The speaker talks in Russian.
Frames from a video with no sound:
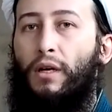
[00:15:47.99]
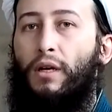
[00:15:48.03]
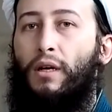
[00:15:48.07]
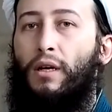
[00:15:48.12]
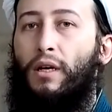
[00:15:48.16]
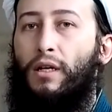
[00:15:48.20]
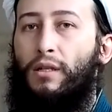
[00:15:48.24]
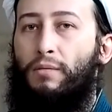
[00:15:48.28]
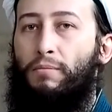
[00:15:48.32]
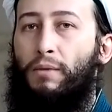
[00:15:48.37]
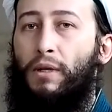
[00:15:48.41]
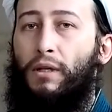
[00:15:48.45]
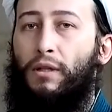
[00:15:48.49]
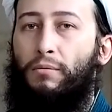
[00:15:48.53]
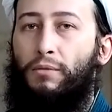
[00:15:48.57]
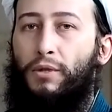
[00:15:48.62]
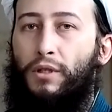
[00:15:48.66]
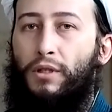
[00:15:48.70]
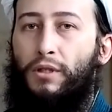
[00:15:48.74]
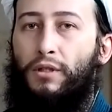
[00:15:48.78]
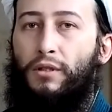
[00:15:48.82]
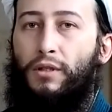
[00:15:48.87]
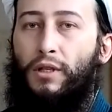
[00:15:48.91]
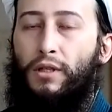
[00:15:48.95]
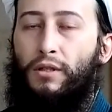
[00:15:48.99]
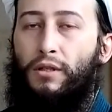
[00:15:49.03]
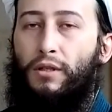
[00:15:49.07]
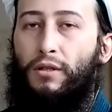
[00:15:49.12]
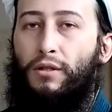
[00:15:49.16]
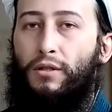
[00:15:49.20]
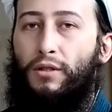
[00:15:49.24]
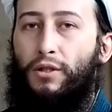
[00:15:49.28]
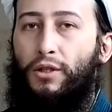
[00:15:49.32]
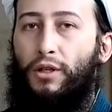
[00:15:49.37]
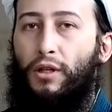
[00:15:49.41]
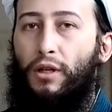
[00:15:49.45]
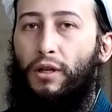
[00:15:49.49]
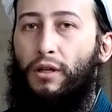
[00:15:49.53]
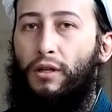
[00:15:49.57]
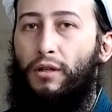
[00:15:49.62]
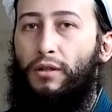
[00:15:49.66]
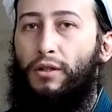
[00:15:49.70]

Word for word: аспектам жизнедеятельности человека.